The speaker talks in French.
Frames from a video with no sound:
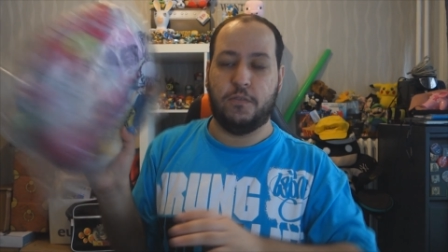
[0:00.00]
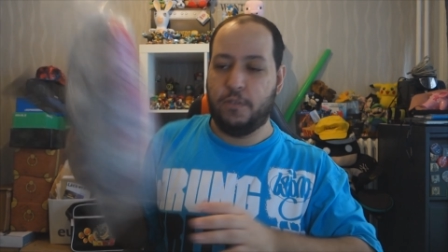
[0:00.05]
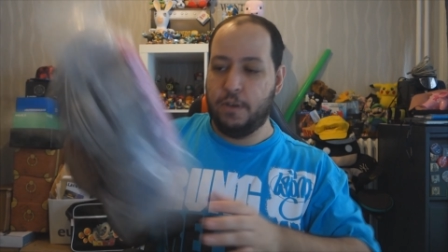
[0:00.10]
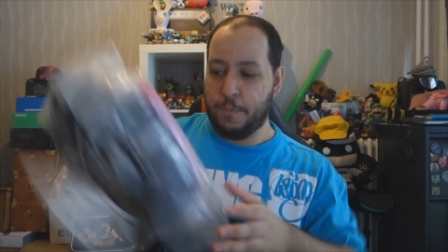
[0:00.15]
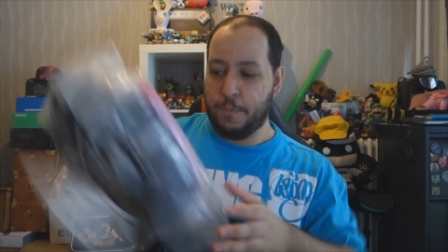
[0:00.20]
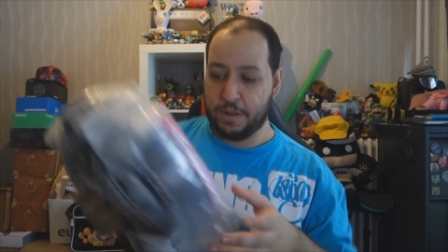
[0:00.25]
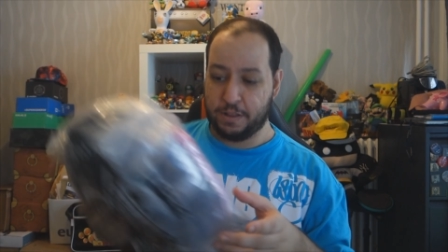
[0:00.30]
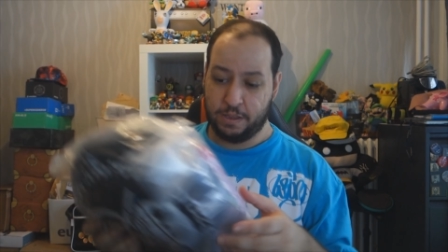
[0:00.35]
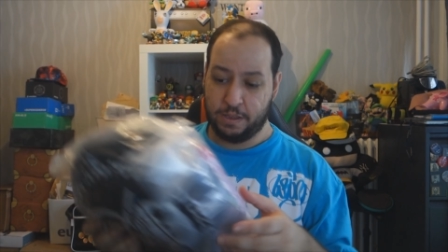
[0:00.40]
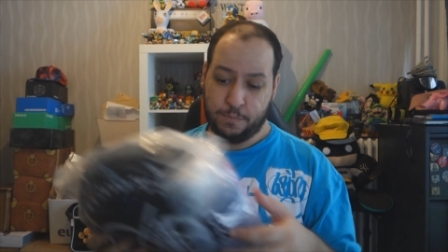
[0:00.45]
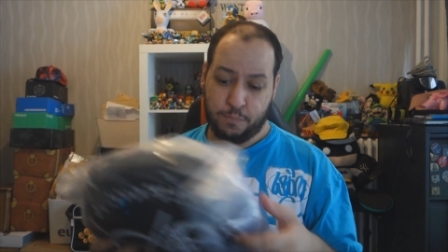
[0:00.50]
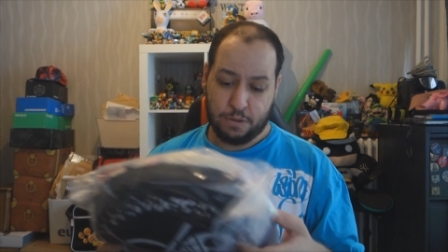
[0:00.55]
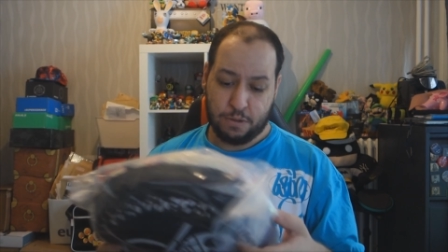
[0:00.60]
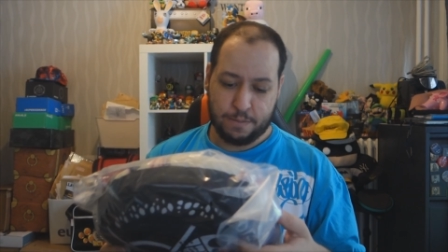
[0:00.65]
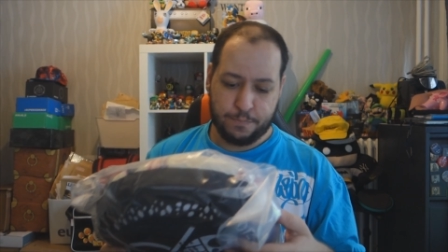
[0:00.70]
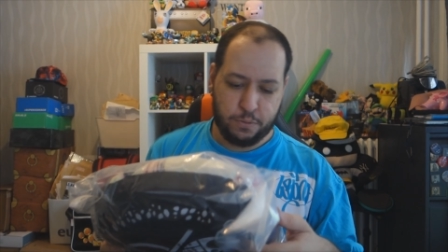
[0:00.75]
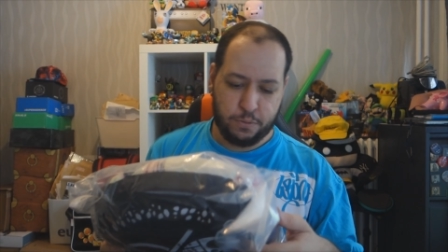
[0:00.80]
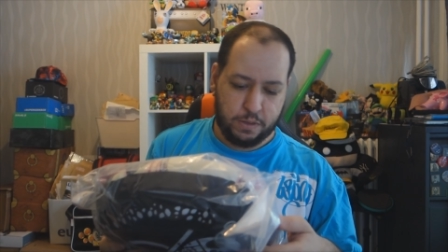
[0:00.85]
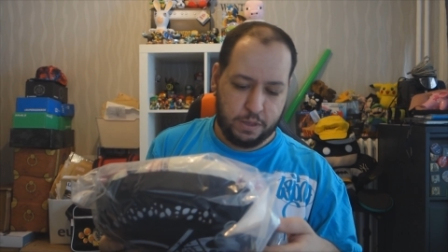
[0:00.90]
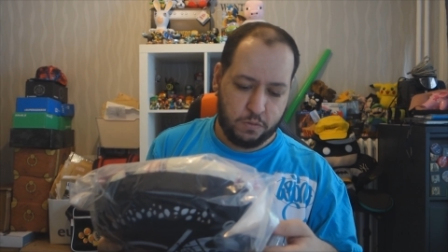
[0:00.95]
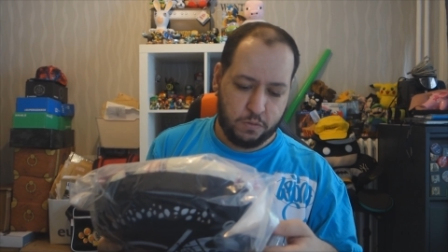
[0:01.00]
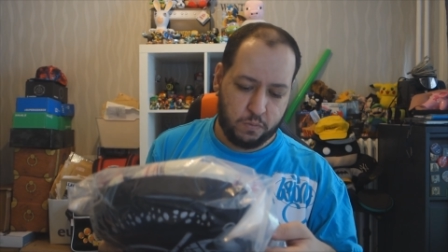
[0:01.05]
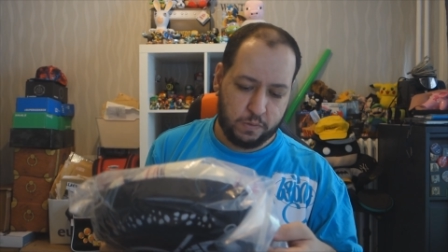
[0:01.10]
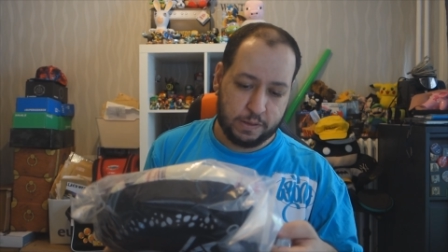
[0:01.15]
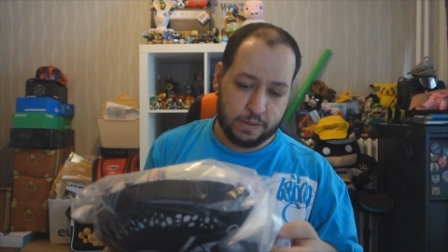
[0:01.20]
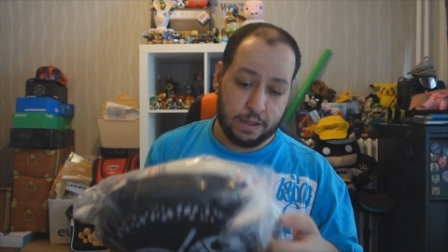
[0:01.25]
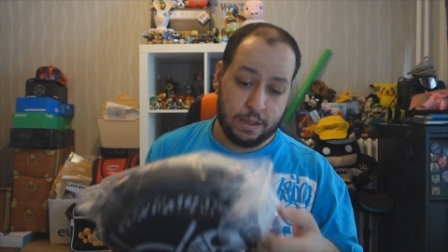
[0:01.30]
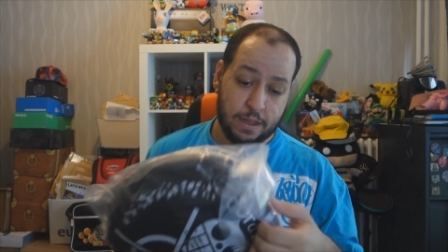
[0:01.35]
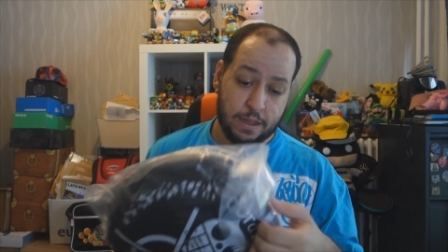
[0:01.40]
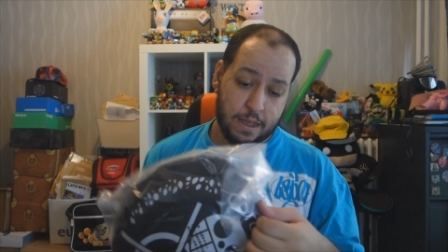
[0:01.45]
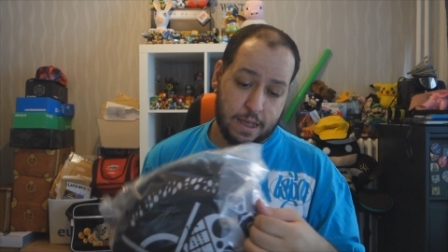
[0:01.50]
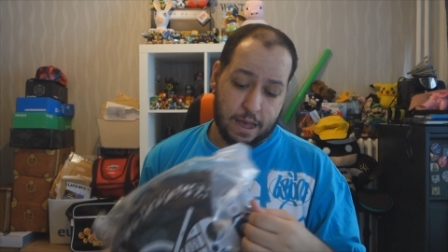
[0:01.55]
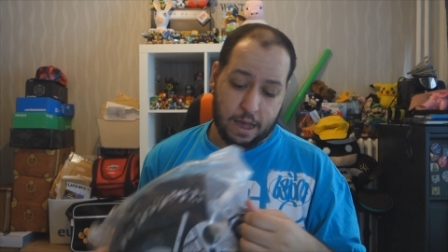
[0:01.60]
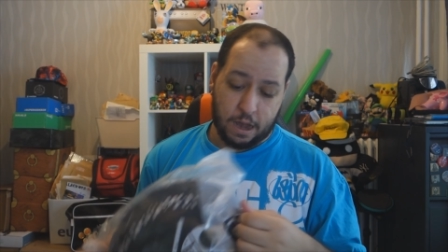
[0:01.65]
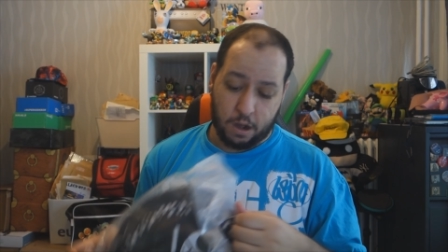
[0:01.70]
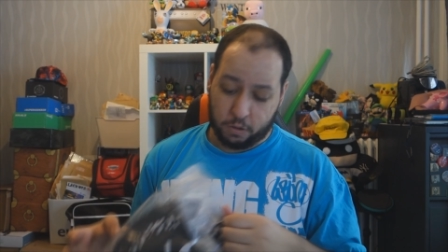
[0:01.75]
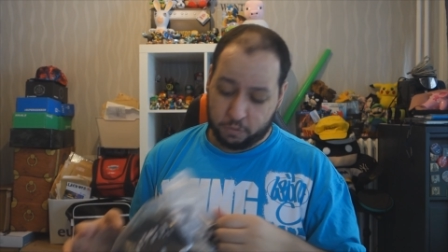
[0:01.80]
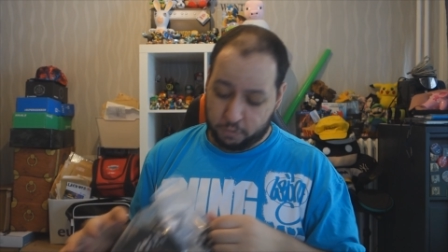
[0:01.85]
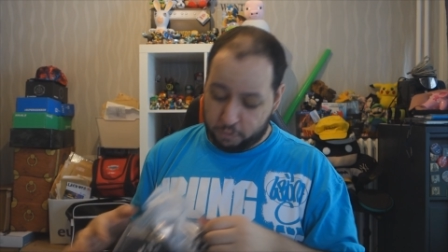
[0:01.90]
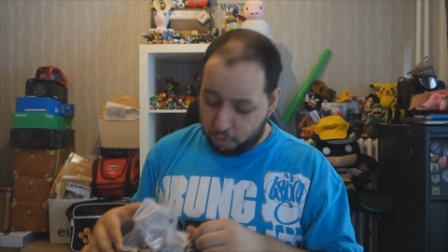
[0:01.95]
on est parti pour un petit coussin.
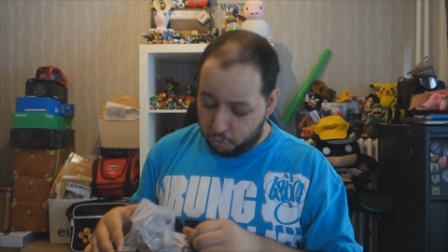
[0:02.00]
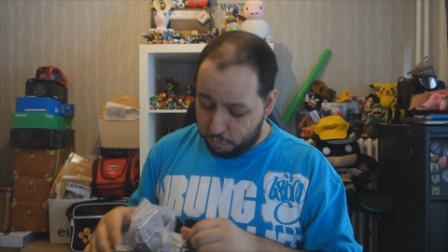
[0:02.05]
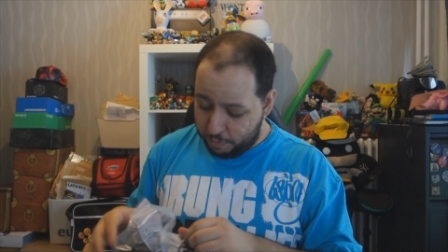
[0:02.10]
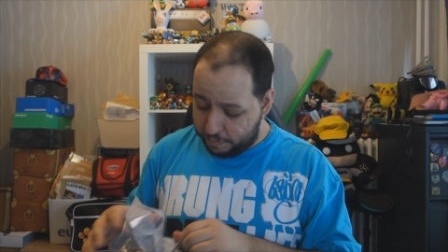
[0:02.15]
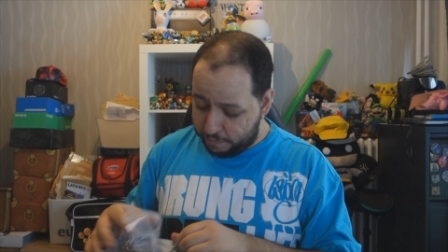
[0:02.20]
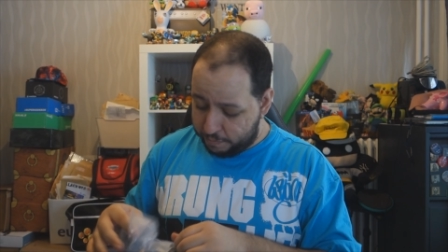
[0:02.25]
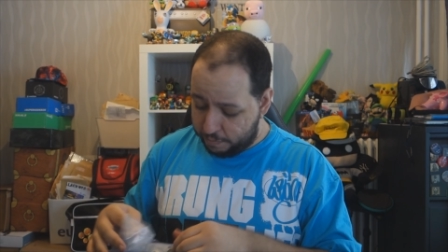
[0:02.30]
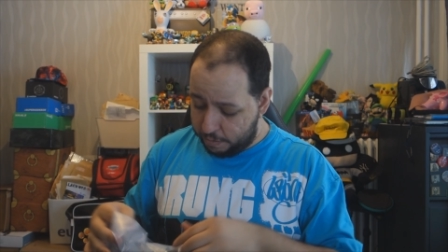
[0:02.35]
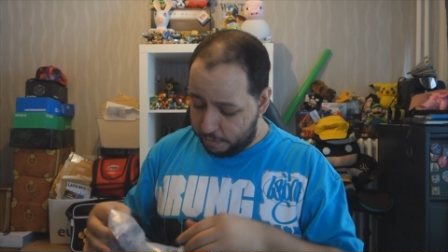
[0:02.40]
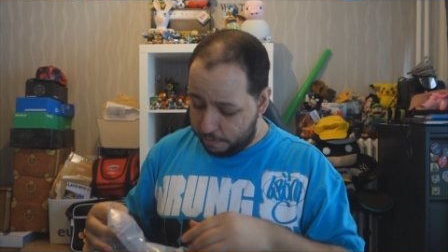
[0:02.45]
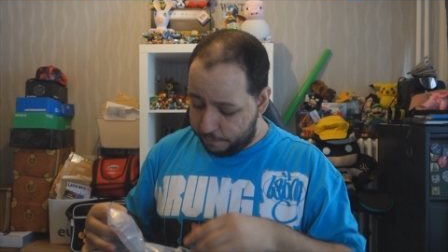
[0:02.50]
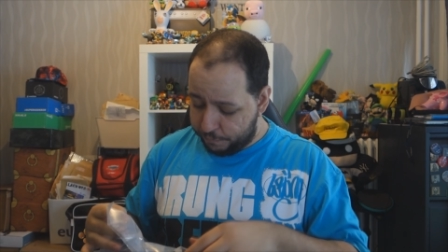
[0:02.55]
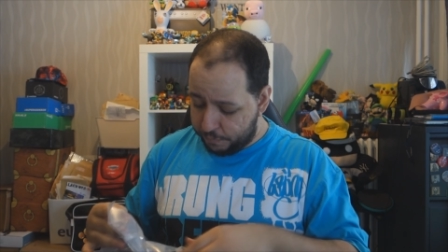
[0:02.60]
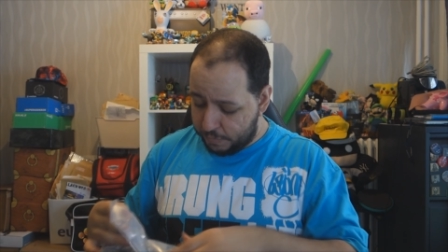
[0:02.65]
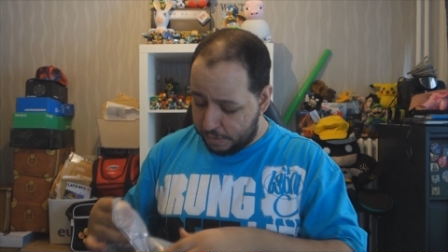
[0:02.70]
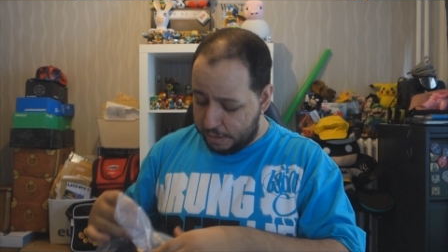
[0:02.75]
Alors celui-ci,